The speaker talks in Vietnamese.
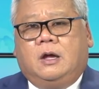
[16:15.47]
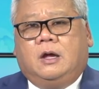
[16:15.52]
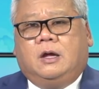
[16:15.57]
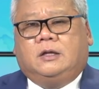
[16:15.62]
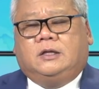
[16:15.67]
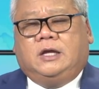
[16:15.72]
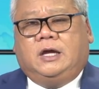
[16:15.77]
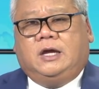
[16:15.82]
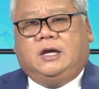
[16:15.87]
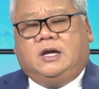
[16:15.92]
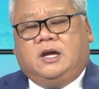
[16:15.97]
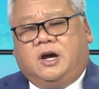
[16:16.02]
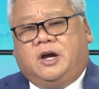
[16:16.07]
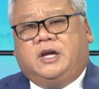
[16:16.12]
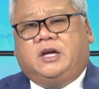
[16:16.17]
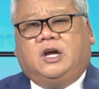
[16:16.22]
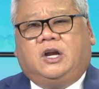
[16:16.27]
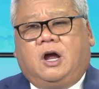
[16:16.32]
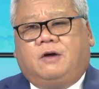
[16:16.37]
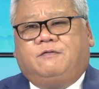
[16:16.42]
thì
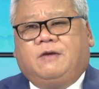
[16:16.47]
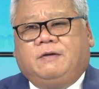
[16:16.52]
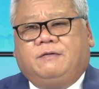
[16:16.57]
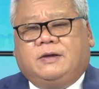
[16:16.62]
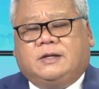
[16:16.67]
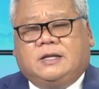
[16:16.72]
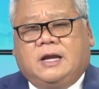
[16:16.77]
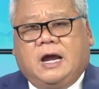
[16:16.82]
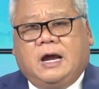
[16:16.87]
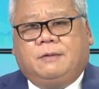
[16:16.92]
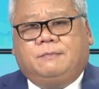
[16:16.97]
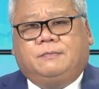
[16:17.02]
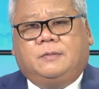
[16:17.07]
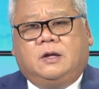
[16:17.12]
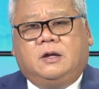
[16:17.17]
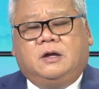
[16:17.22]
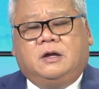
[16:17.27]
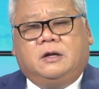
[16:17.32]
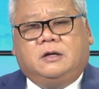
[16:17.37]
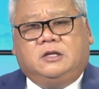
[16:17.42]
gửi cái đó về Việt Nam.
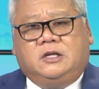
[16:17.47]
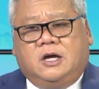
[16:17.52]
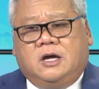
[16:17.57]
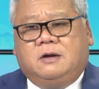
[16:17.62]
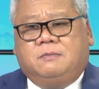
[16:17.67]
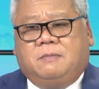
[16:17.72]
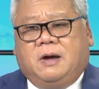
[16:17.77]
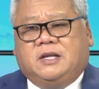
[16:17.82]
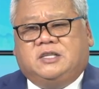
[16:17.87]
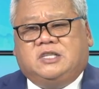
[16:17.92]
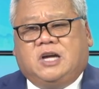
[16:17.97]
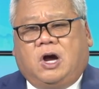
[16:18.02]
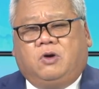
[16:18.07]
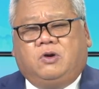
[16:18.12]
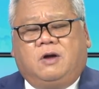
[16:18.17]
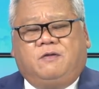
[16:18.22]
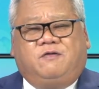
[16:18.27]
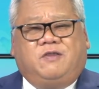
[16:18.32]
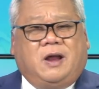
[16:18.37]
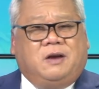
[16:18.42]
Nhưng mà
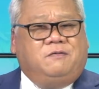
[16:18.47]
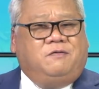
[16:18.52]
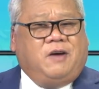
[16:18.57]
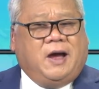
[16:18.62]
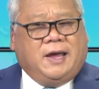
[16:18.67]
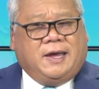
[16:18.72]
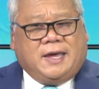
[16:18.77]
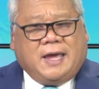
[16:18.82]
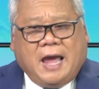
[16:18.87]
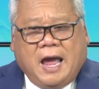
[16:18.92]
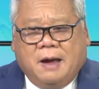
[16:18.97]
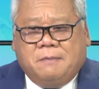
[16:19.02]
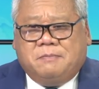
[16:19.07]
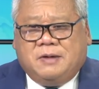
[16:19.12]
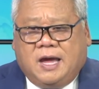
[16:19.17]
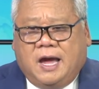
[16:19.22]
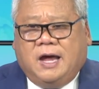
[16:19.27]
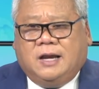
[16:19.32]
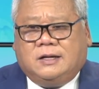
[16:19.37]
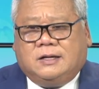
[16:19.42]
cháu nó vẫn phải cam
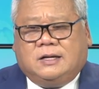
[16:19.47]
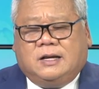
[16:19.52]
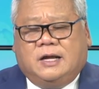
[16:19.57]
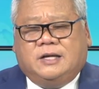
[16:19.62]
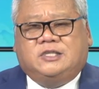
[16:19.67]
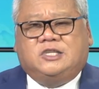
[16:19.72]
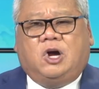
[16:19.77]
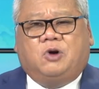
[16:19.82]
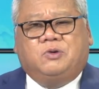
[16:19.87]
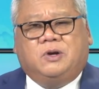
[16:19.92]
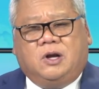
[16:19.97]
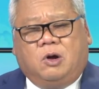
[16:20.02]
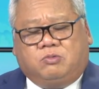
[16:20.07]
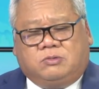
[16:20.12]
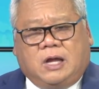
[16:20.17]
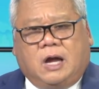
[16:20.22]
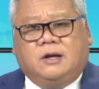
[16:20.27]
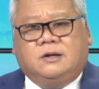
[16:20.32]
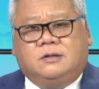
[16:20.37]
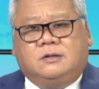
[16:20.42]
kết là cháu
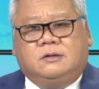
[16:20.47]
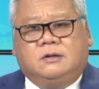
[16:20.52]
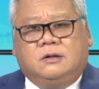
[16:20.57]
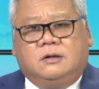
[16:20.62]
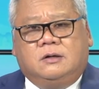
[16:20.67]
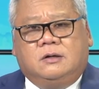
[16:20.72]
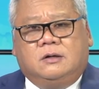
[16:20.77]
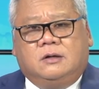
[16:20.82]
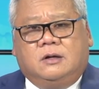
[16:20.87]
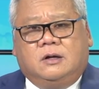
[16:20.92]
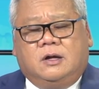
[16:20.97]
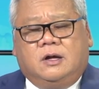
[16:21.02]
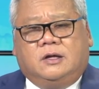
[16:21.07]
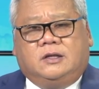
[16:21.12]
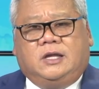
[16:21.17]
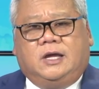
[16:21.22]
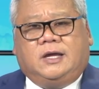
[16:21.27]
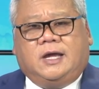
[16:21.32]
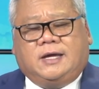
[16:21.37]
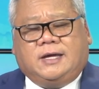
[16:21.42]
độc thân.
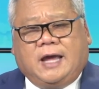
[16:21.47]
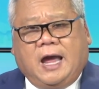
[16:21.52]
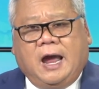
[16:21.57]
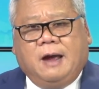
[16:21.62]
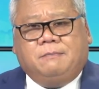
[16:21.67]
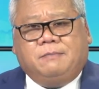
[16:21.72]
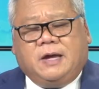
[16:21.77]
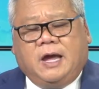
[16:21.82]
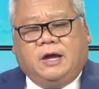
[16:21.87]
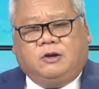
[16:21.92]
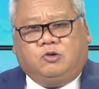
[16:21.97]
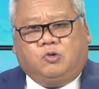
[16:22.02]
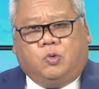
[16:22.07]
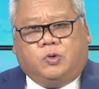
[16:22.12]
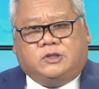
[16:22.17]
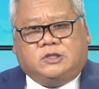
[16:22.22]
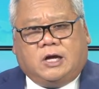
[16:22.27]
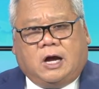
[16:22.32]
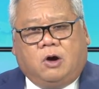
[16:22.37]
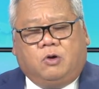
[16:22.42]
Thì cái cam kết
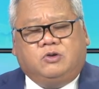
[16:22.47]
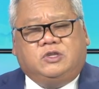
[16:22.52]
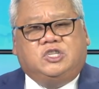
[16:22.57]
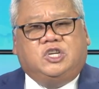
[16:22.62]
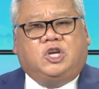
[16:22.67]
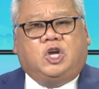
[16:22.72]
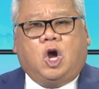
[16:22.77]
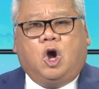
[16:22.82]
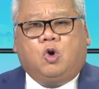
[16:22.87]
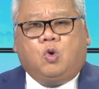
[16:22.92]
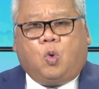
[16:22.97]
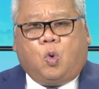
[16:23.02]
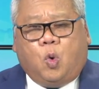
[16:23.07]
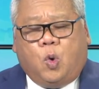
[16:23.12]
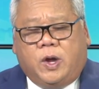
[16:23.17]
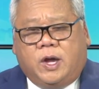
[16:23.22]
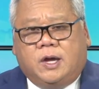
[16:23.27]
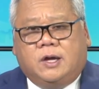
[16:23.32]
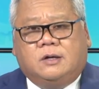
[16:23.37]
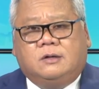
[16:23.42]
của cháu chỉ có
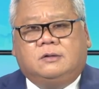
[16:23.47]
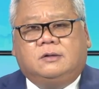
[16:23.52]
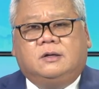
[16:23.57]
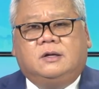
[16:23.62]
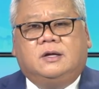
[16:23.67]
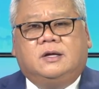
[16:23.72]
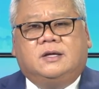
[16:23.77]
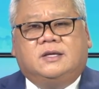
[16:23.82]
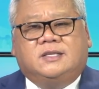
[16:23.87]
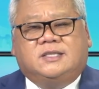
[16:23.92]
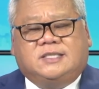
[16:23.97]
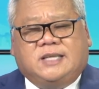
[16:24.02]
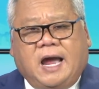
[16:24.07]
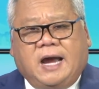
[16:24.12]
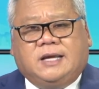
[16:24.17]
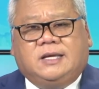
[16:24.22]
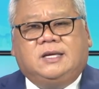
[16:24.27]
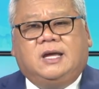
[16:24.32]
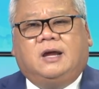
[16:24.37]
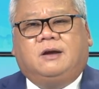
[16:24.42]
quyền
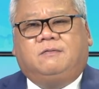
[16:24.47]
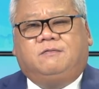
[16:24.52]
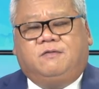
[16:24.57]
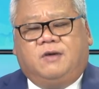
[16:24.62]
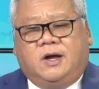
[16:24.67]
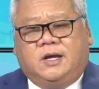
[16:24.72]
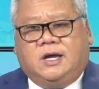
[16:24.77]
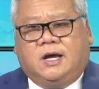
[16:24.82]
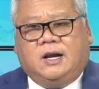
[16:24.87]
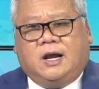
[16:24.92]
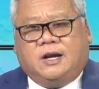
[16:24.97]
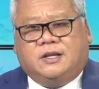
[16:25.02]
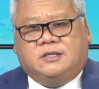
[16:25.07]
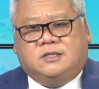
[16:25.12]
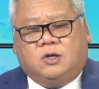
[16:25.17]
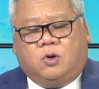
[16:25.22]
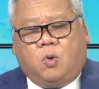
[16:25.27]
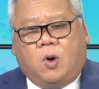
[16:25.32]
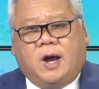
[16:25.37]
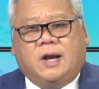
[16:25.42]
xác nhận với cái lãnh
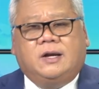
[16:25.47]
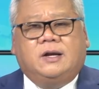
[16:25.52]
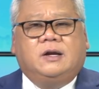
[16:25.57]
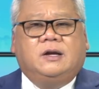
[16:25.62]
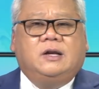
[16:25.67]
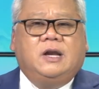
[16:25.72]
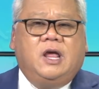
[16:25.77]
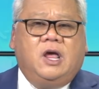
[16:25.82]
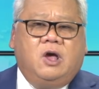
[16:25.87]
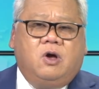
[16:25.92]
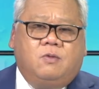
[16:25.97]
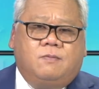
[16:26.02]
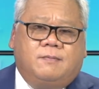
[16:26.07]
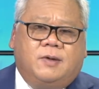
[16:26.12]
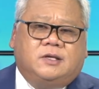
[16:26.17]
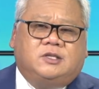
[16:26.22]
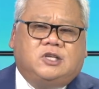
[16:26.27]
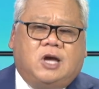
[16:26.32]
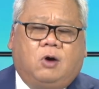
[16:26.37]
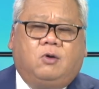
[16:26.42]
sự quán nếu
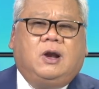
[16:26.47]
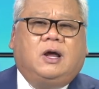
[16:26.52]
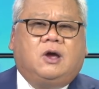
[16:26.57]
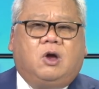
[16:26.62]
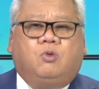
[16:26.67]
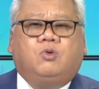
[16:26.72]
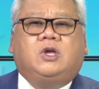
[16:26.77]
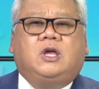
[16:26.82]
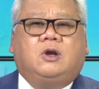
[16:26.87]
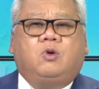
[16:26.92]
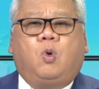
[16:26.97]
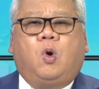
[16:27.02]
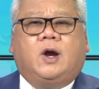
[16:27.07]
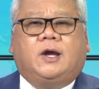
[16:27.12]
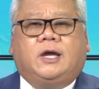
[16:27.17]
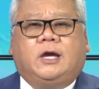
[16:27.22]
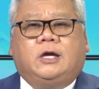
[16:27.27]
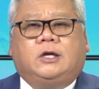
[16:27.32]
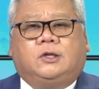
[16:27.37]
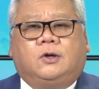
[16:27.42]
mà cháu là công dân Hoa
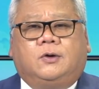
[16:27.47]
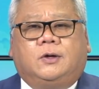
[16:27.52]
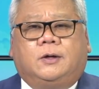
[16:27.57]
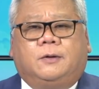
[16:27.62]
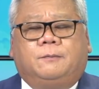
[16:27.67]
Kỳ thôi.